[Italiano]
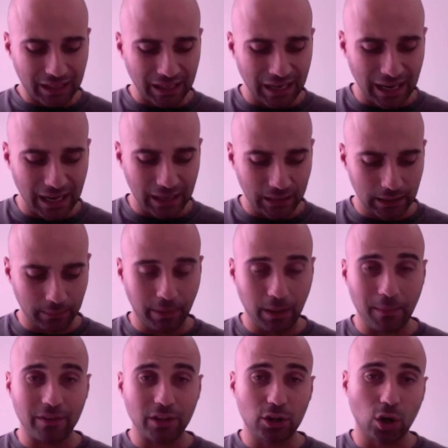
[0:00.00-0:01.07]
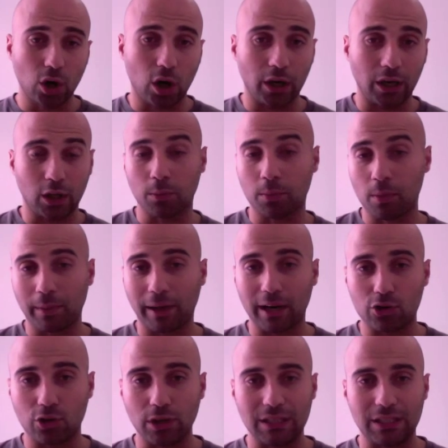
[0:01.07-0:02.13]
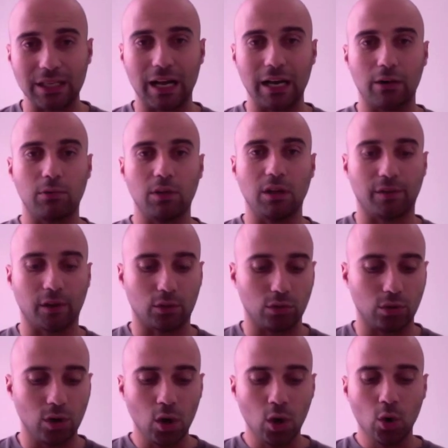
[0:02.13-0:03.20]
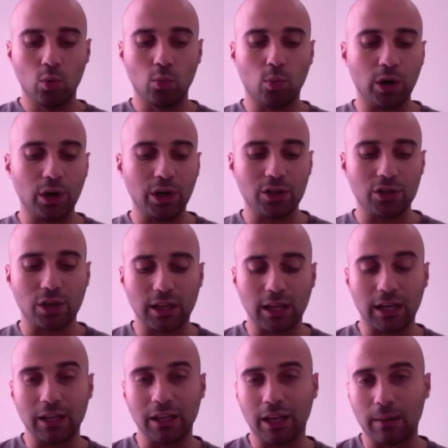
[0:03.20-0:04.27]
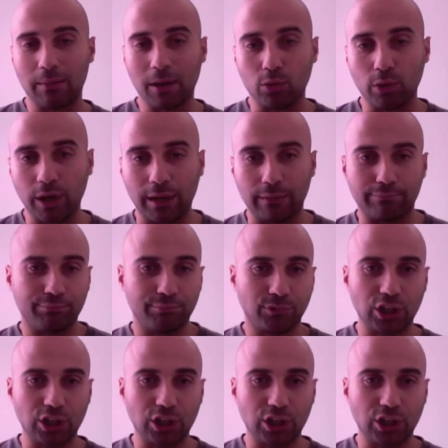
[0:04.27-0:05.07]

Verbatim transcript: la eh, prima vittoria dopo il pareggio iniziale, quindi ha fatto un buon inizio ai danni del Real Madunino,